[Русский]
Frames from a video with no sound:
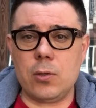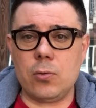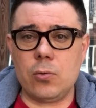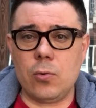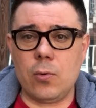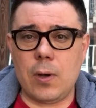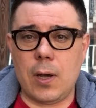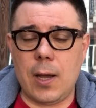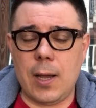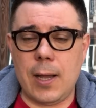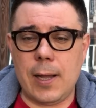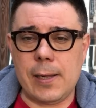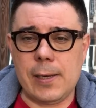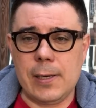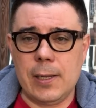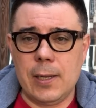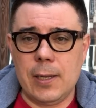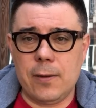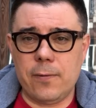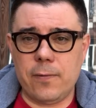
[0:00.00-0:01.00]
Ну а
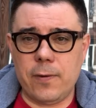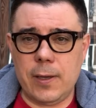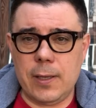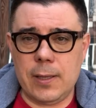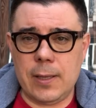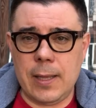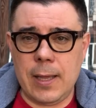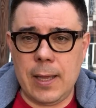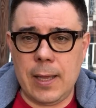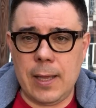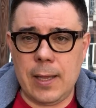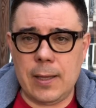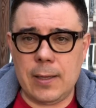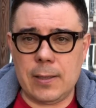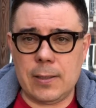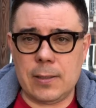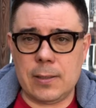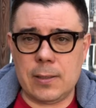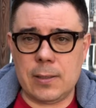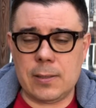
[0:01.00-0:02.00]
война,
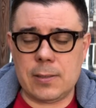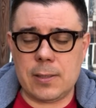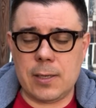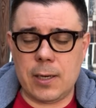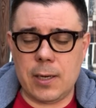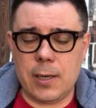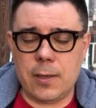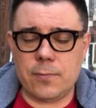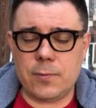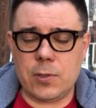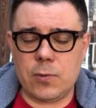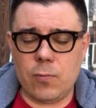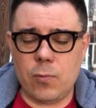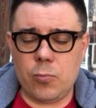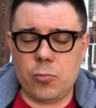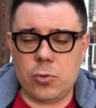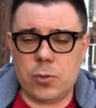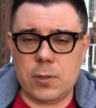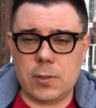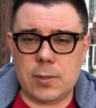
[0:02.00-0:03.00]
э, скорее всего,
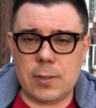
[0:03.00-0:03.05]
будет